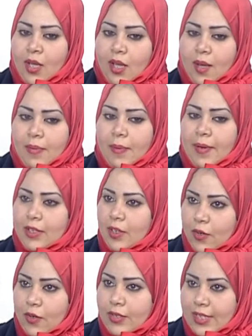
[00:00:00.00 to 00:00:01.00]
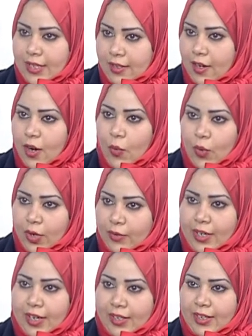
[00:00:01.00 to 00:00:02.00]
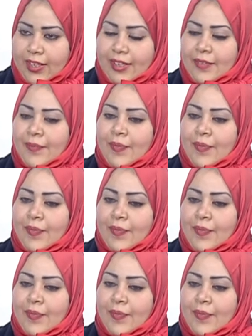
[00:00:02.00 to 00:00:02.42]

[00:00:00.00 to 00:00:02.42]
آه، بيبقى درجات زي درجه اولى ودرجه ثانيه